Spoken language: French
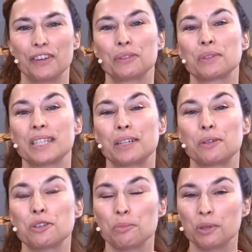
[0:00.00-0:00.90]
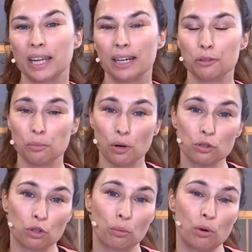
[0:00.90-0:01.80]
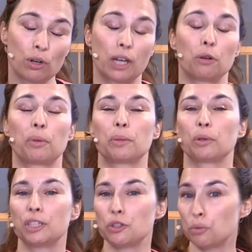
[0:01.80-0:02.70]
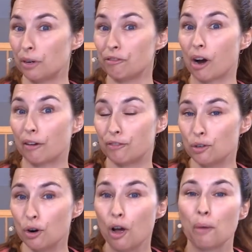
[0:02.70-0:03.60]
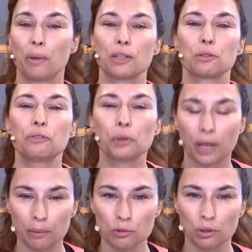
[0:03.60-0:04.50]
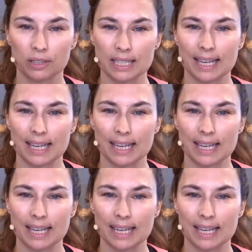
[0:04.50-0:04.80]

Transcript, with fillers: On sait que ce modèle de bloc sur bloc est complètement désuet, voire faux, parce qu'au fur et à mesure des